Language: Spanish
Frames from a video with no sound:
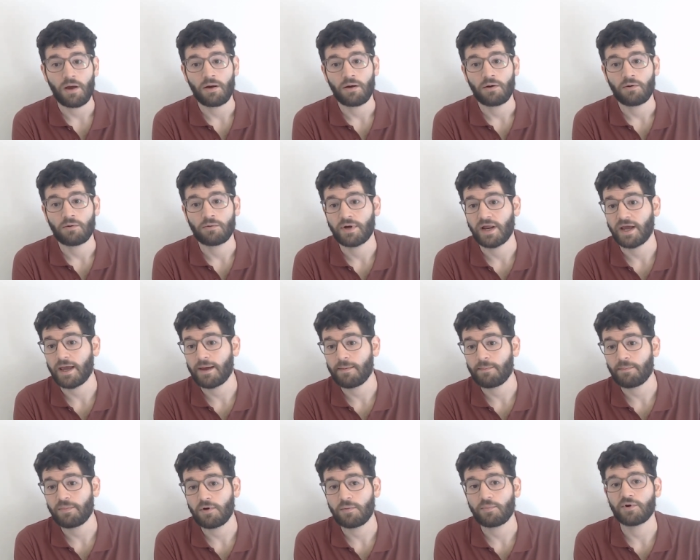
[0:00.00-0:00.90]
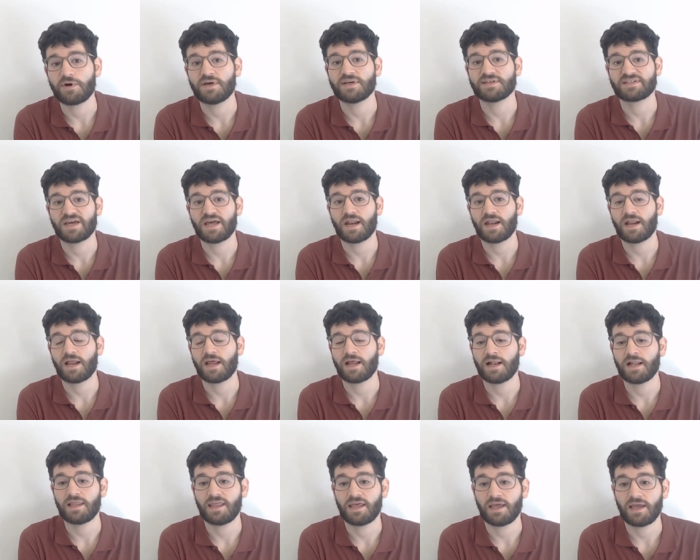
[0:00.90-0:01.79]
Un ejemplo puede ser
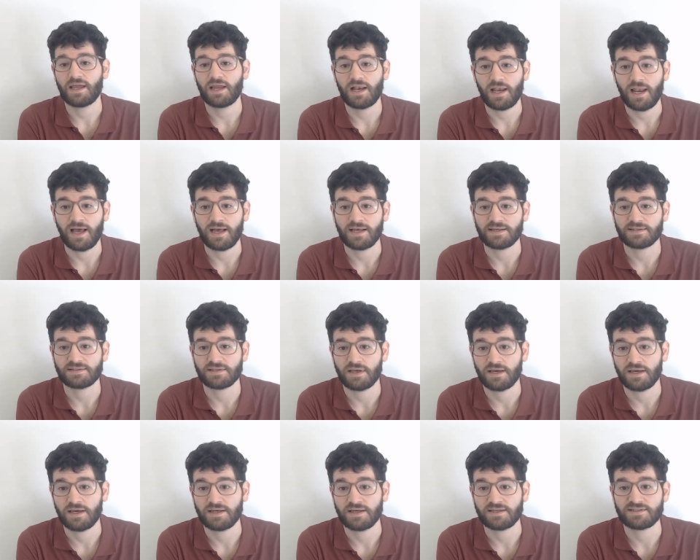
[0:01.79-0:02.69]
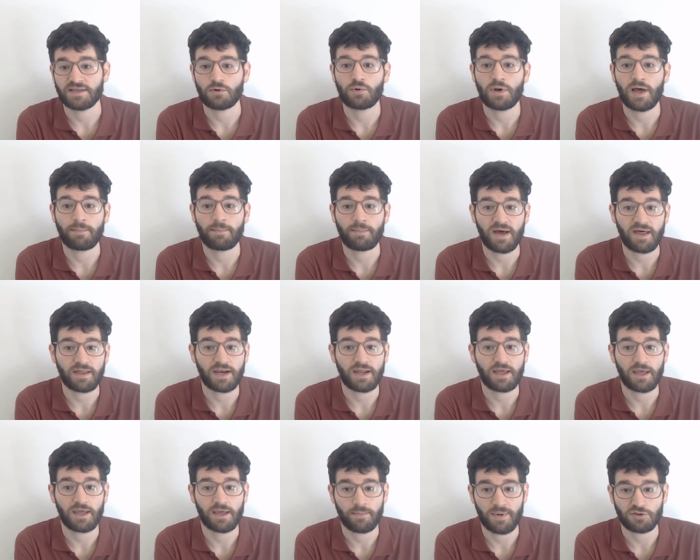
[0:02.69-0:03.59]
el de las eh, células
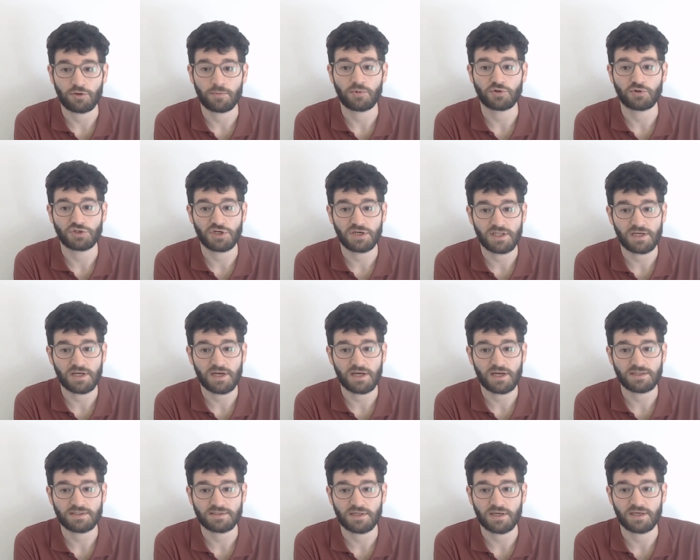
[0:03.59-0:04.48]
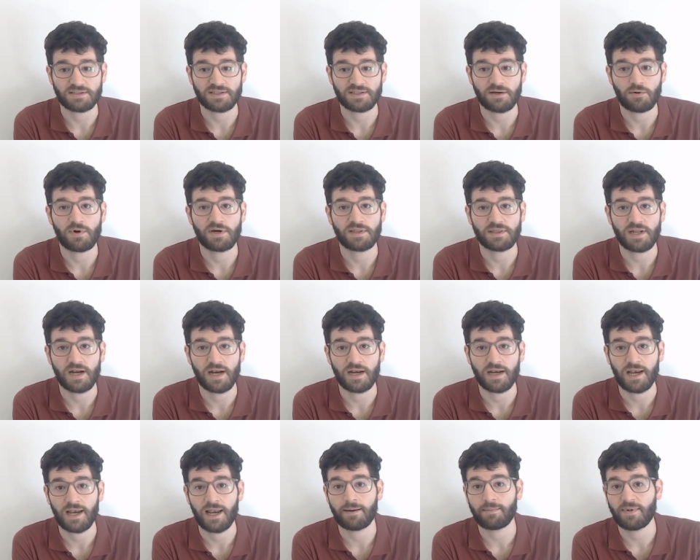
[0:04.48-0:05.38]
madre hematopoyéticas que se encuentran
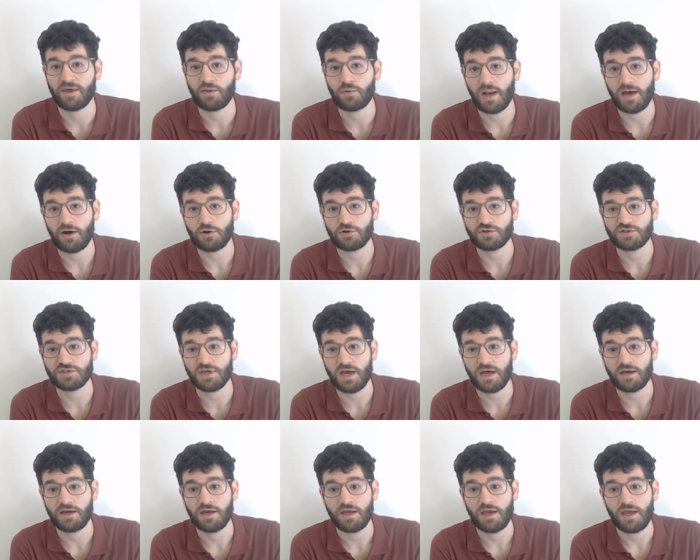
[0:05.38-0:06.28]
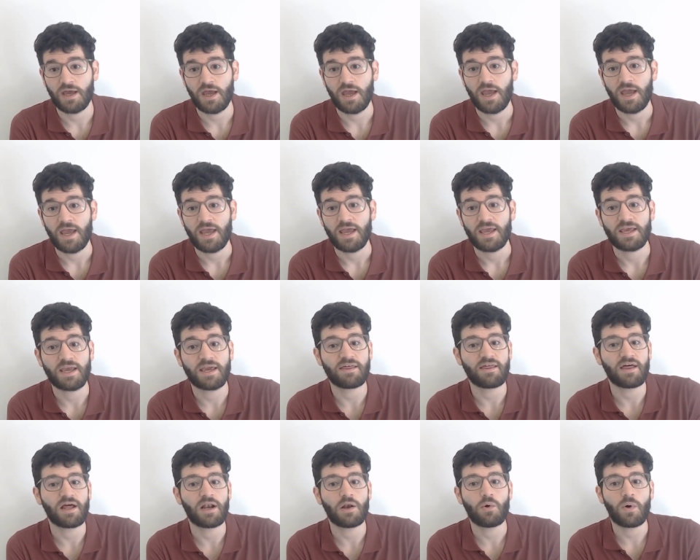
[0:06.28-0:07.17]
en la médula ósea y que
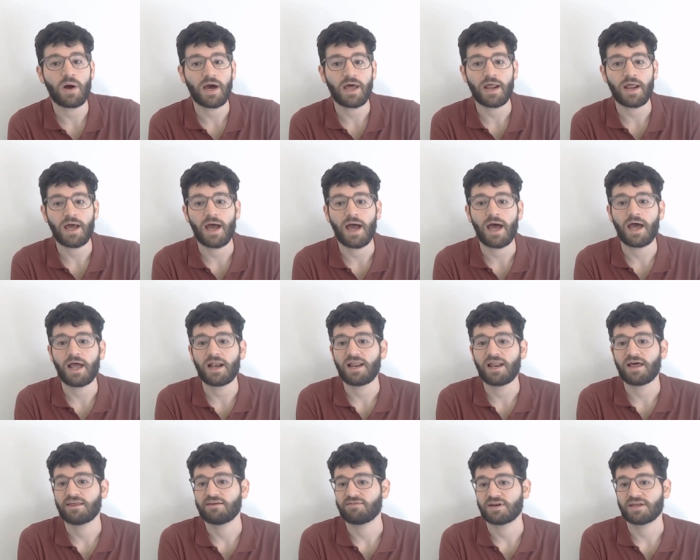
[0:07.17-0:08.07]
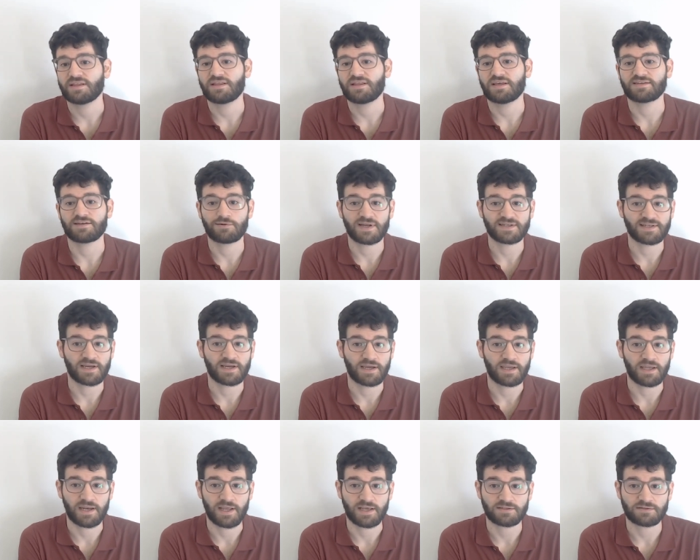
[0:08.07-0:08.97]
dan lugar a las diferentes células
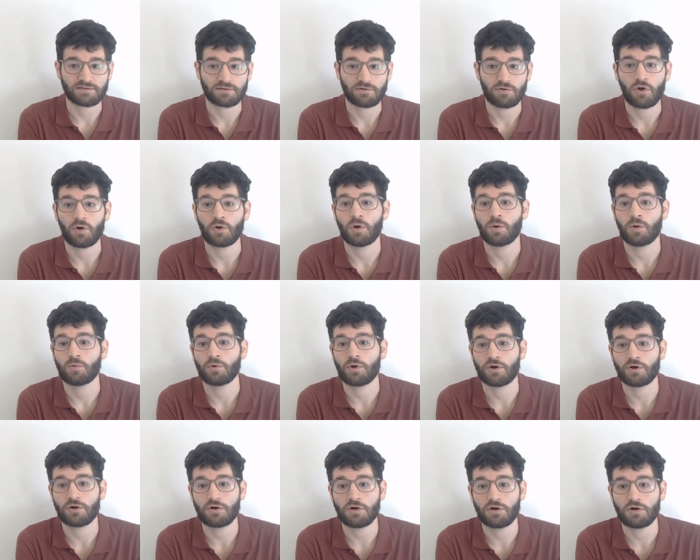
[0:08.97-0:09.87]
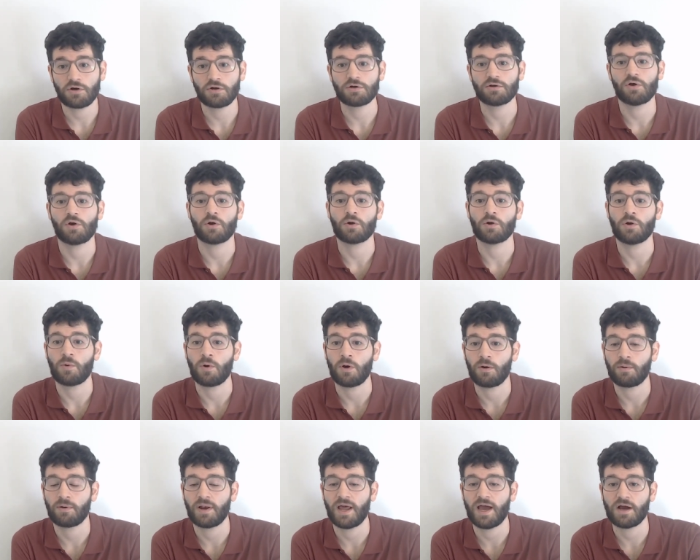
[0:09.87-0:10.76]
sanguíneas, los glóbulos rojos, los
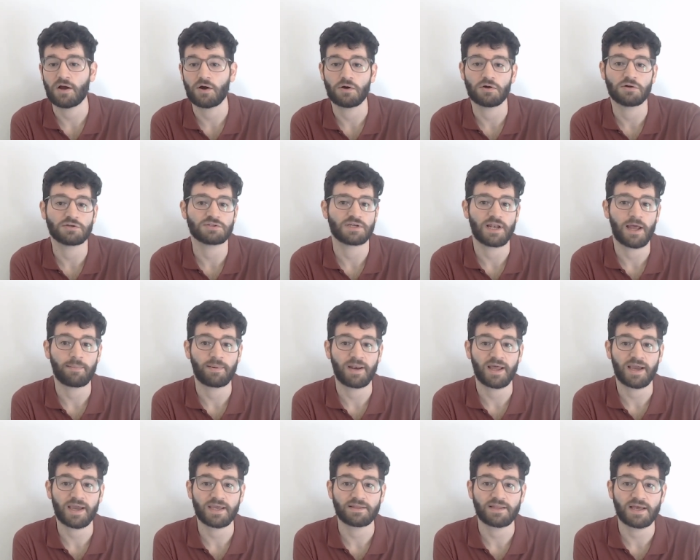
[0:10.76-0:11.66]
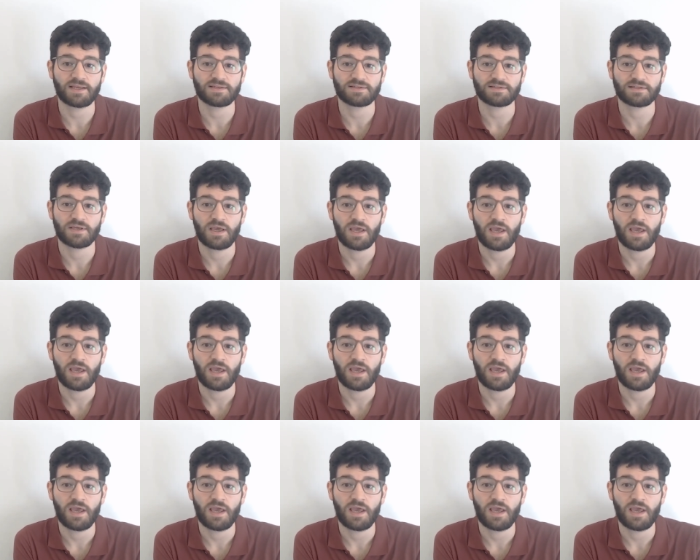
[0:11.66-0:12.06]
glóbulos blancos y las plaquetas.